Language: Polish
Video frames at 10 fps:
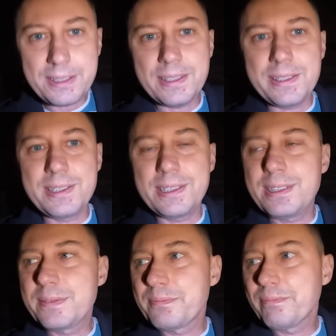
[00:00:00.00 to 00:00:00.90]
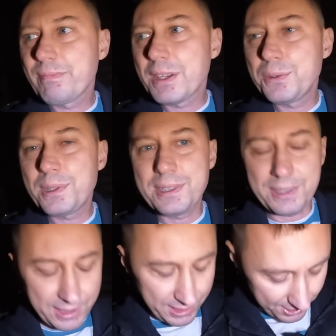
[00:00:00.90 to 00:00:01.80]
ZZ, która
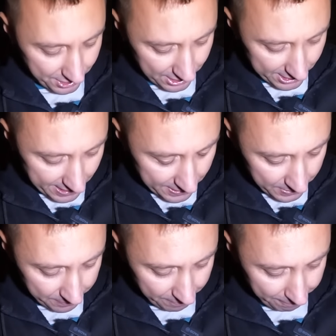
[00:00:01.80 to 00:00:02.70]
nadaje z Chicago.